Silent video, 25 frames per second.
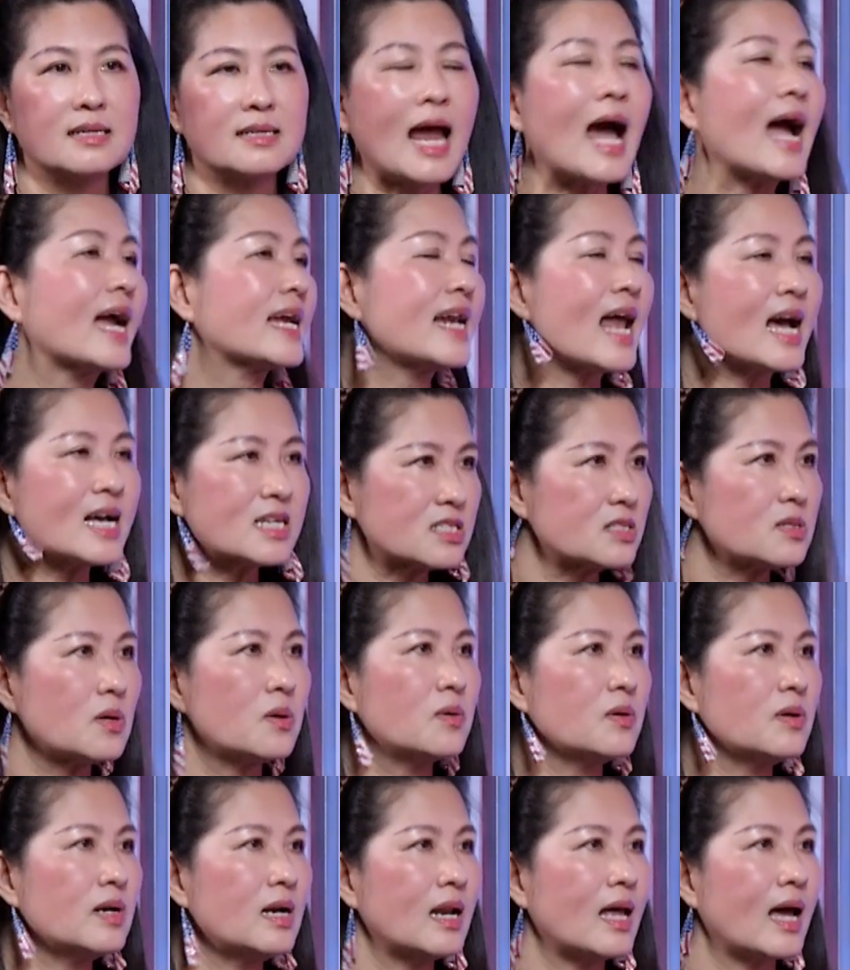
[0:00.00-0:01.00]
đại đa
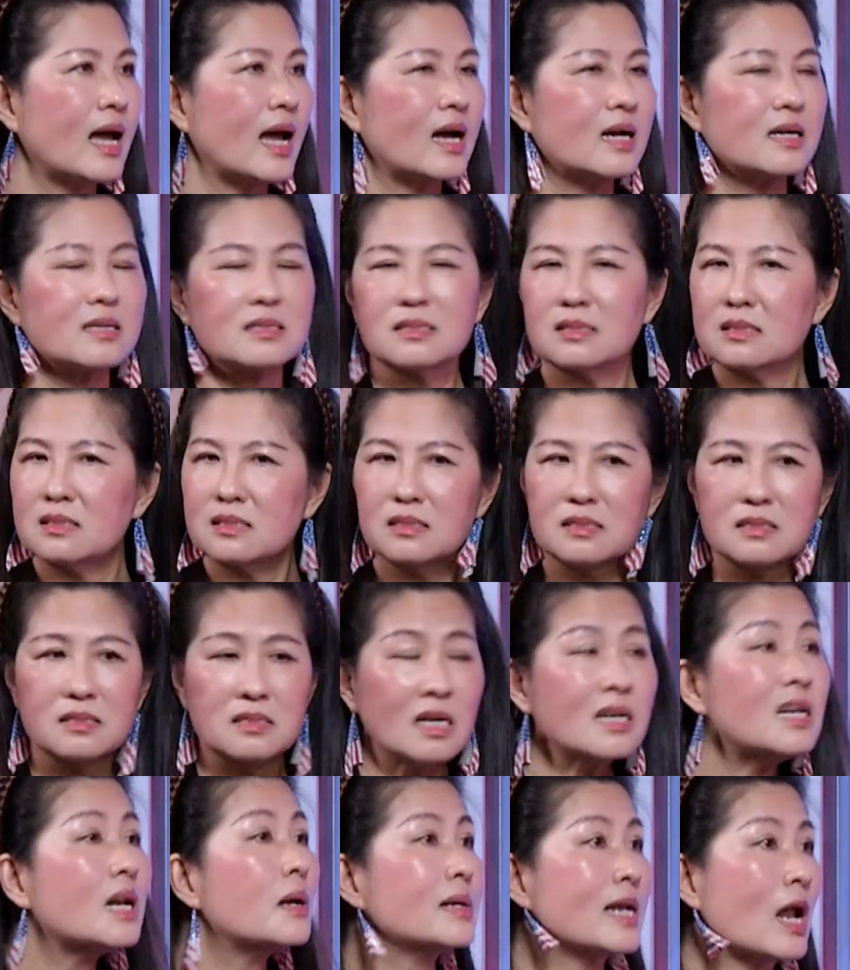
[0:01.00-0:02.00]
số là
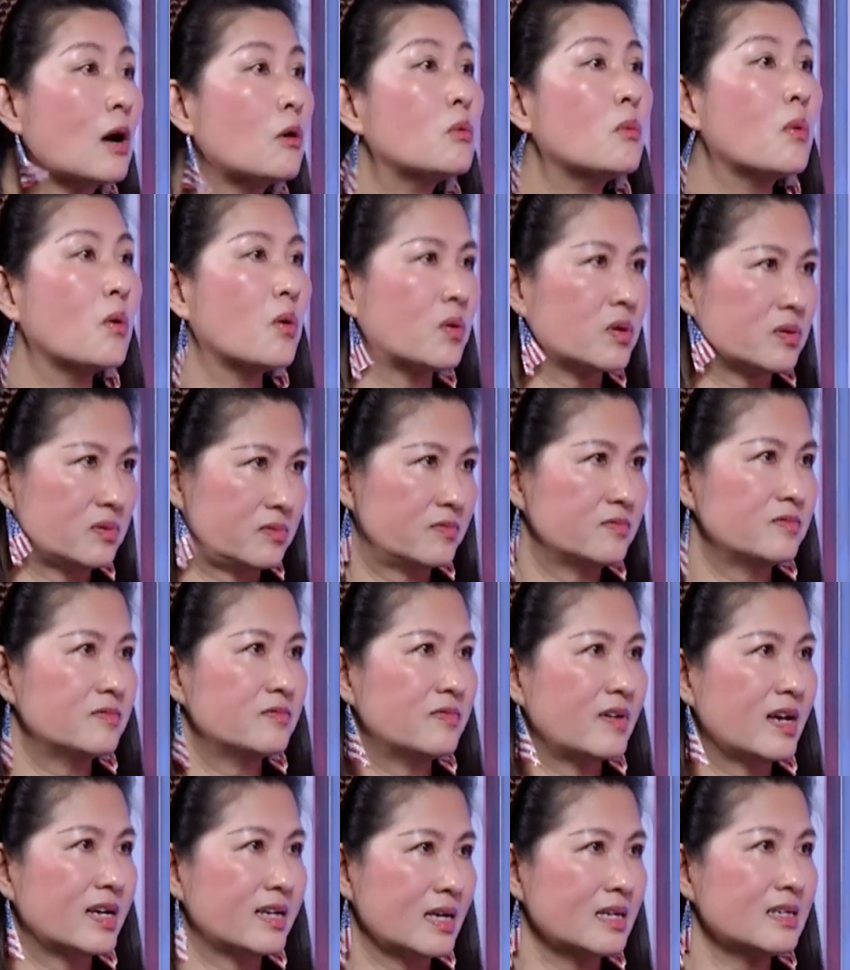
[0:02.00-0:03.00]
rất là đau buồn
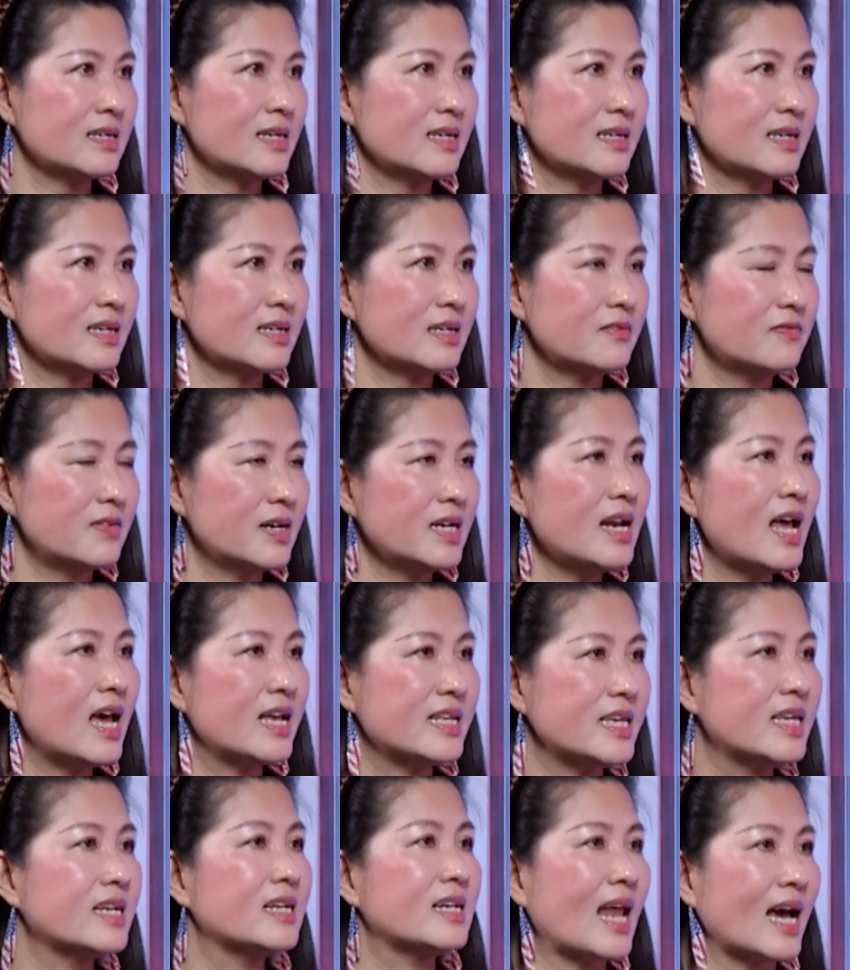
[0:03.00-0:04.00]
về cái cái cái cái vấn
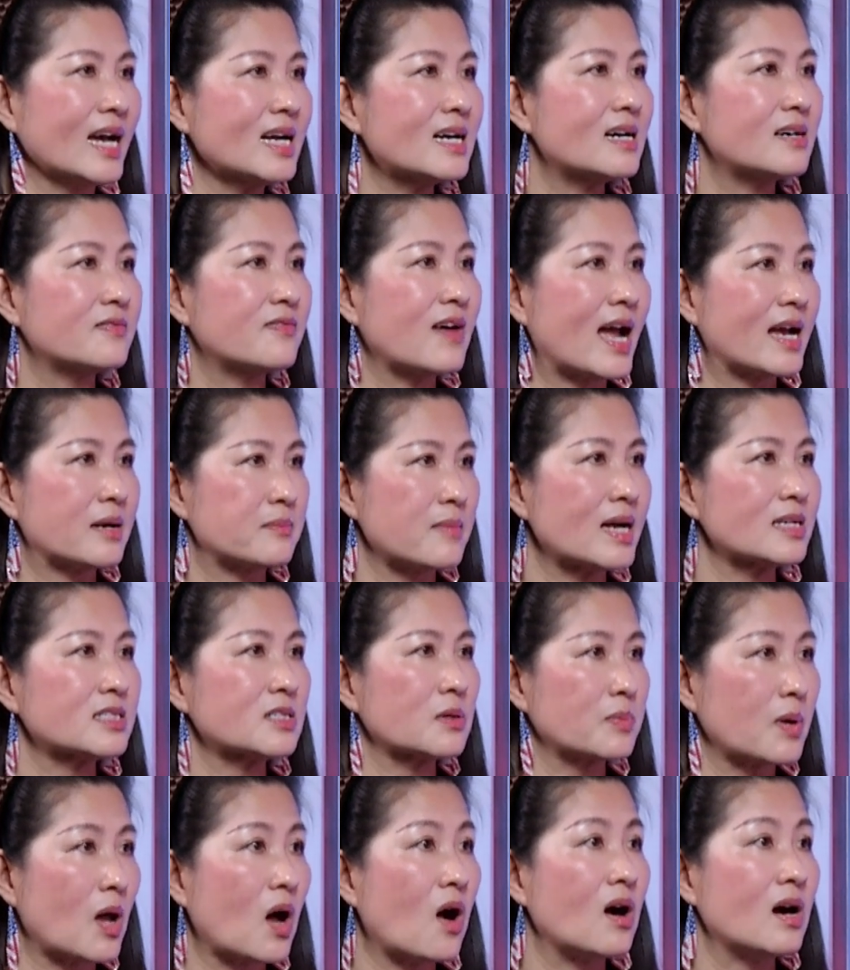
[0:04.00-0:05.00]
đề nhìn lá cờ vàng ba
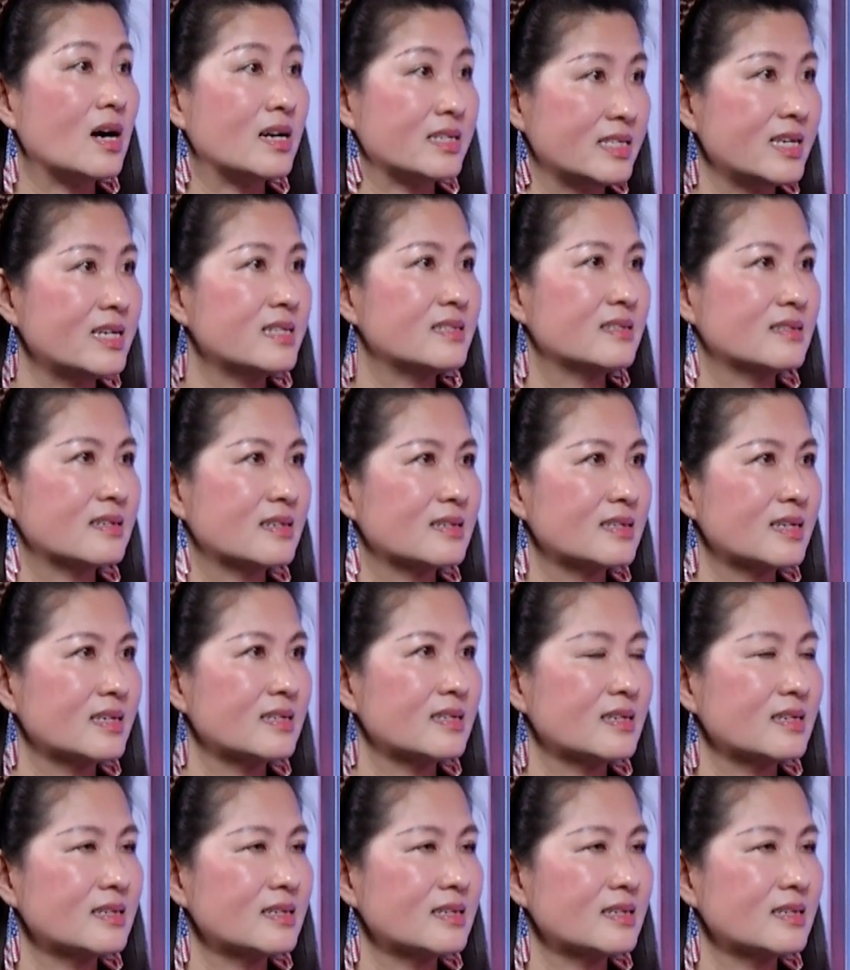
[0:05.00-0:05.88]
sọc đỏ ở trên thì đó